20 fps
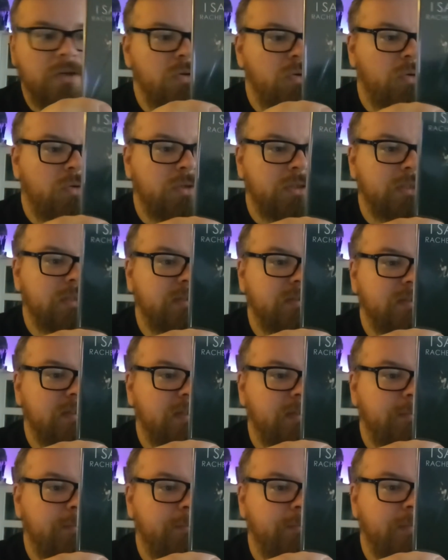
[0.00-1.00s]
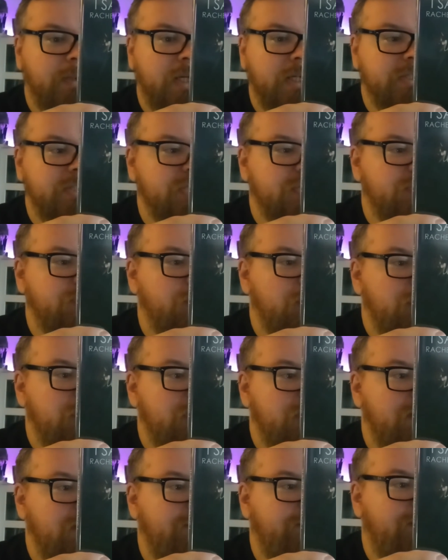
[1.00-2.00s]
Und ähm,
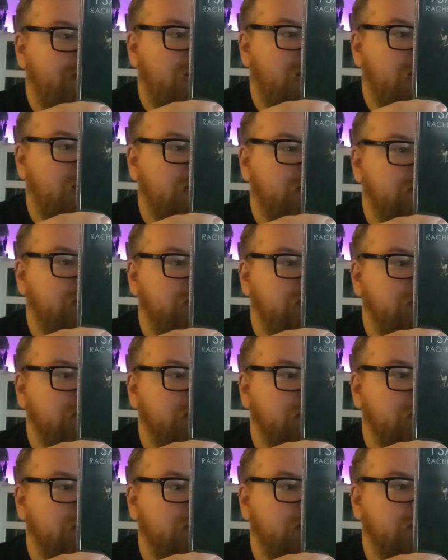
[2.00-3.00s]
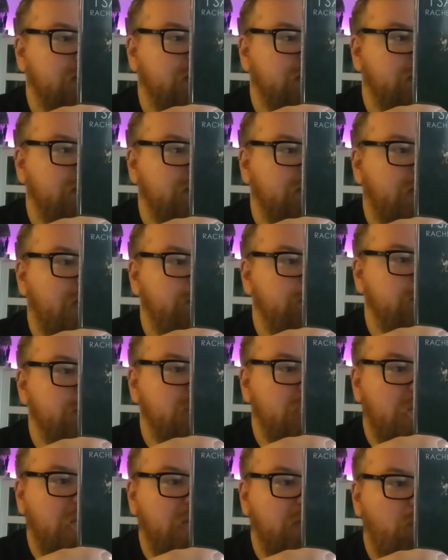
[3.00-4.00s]
Regisseur war hier Kim
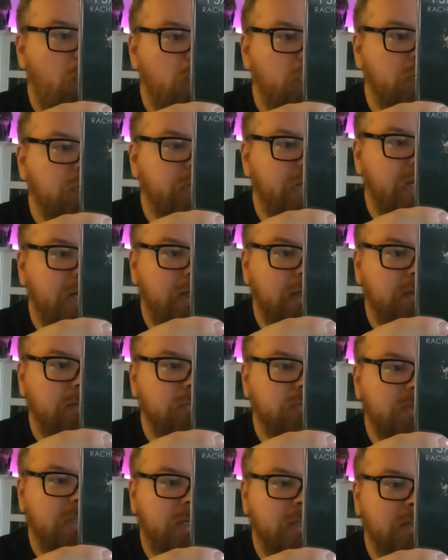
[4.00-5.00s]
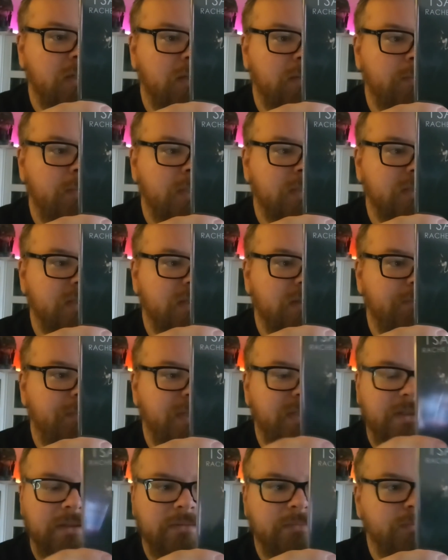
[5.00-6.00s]
Jae-won, ja. Unter anderem hat er
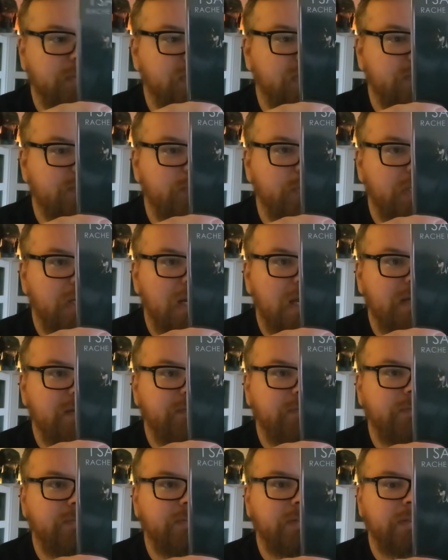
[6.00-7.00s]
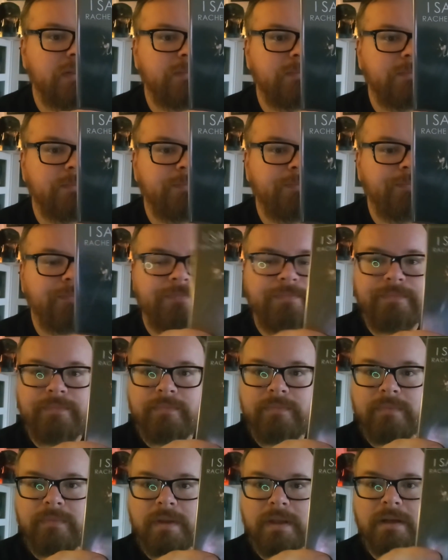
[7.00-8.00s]
Bittersweet Life ähm,
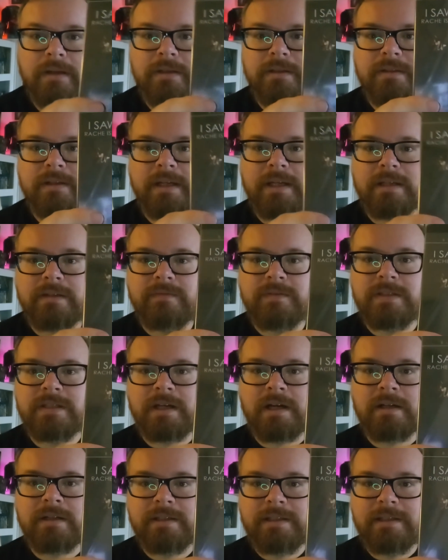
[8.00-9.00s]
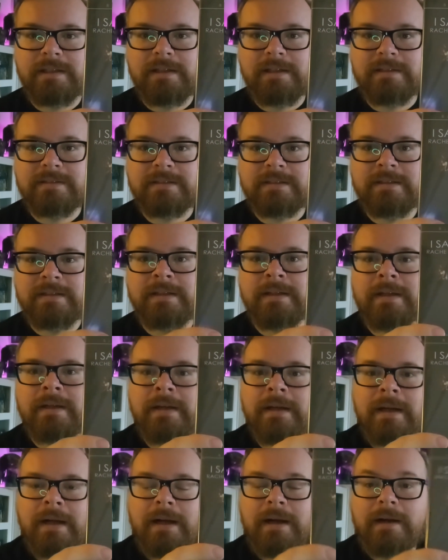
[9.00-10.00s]
gedreht, wie ich gerade hier lese.
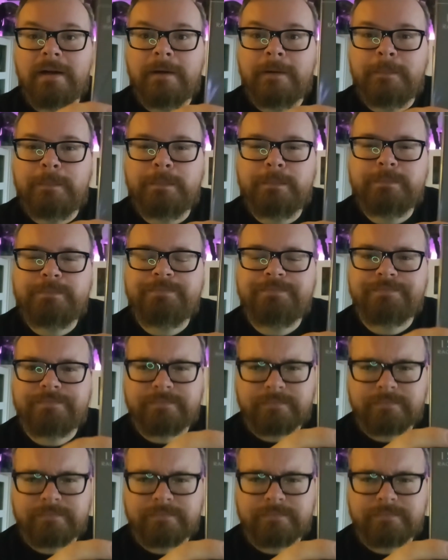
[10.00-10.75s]
Ähm,